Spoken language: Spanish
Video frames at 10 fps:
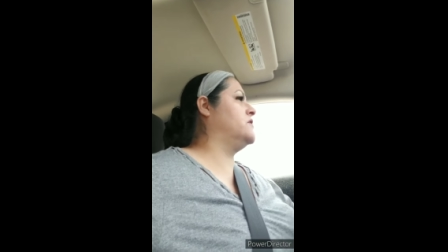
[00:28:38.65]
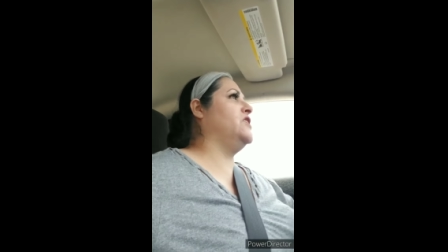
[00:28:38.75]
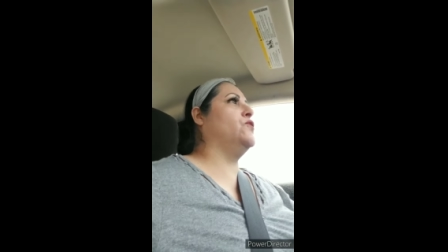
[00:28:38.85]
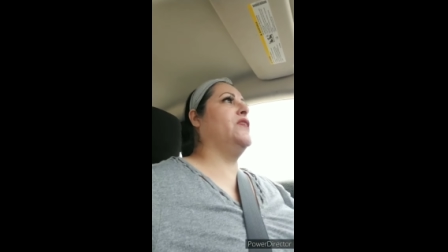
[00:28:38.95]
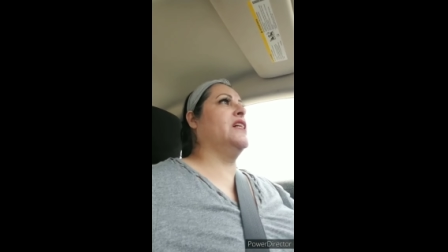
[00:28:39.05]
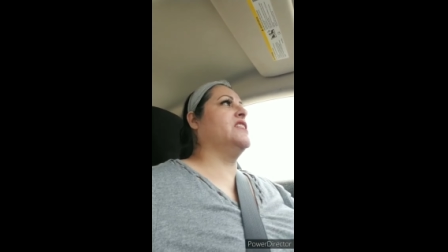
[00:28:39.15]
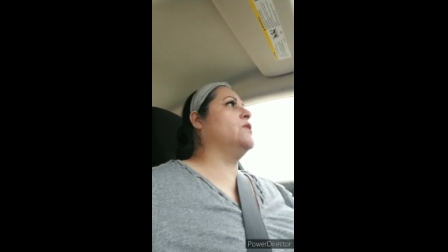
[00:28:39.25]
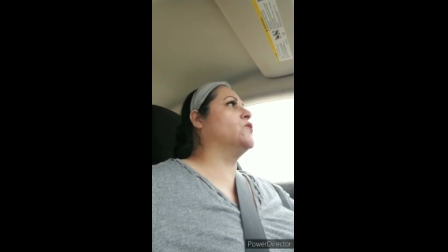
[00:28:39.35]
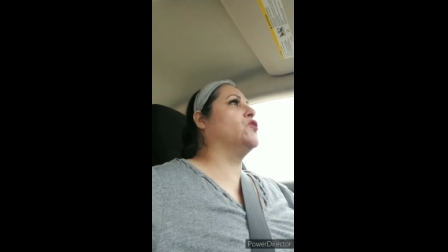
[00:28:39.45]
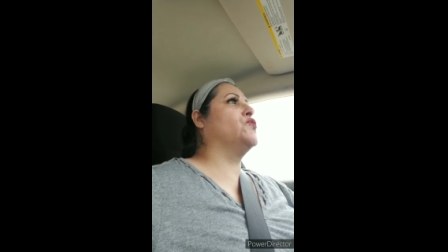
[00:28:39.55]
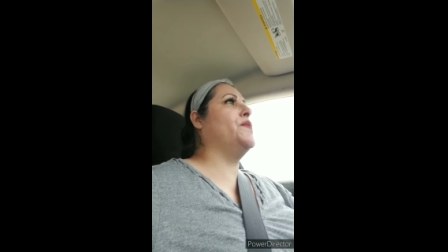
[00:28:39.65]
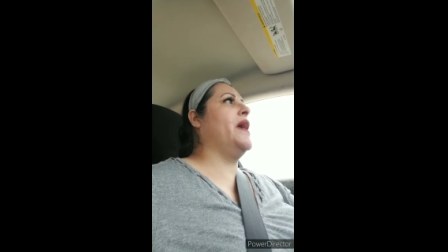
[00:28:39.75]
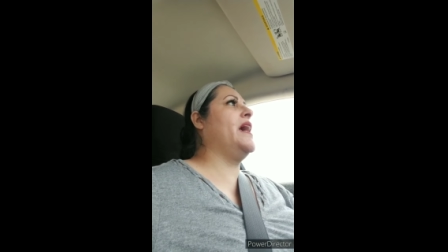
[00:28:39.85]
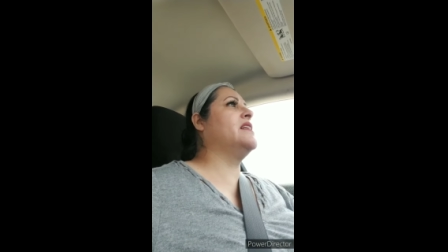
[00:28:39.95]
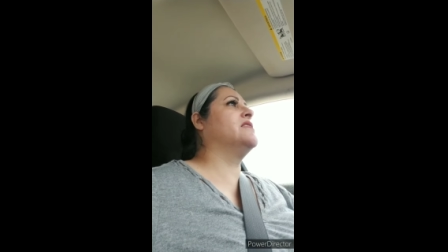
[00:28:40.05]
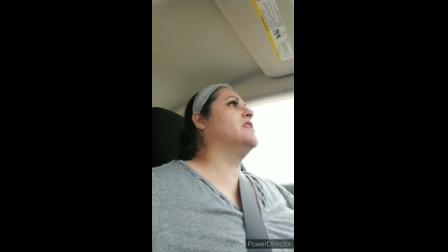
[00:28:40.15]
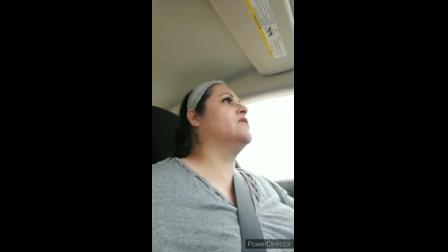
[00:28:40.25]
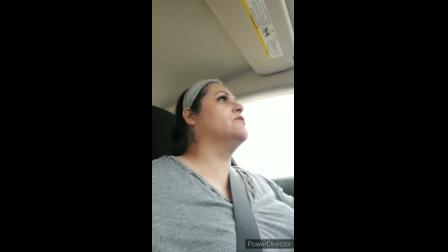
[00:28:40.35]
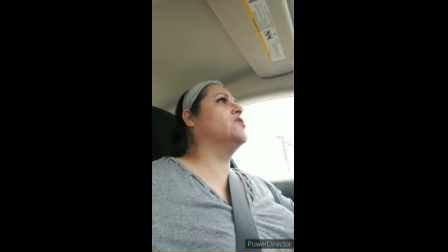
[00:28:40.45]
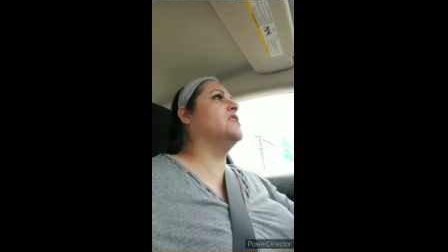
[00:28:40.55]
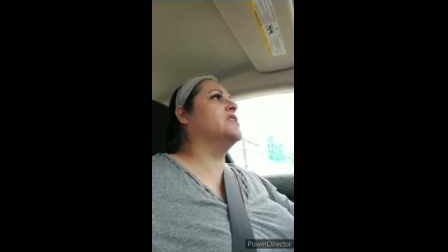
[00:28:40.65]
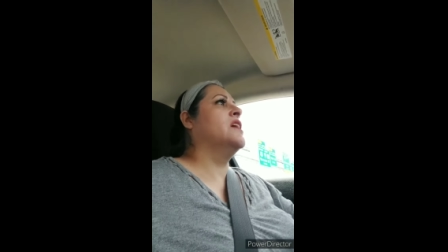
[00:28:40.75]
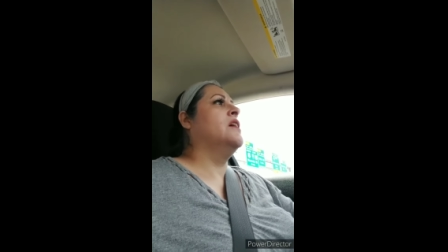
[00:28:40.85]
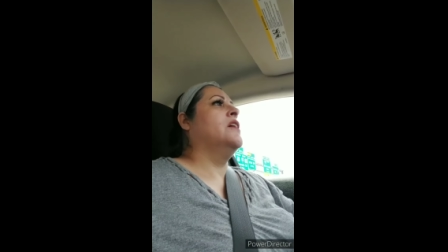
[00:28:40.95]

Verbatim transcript: cirugías en los dos pies, entonces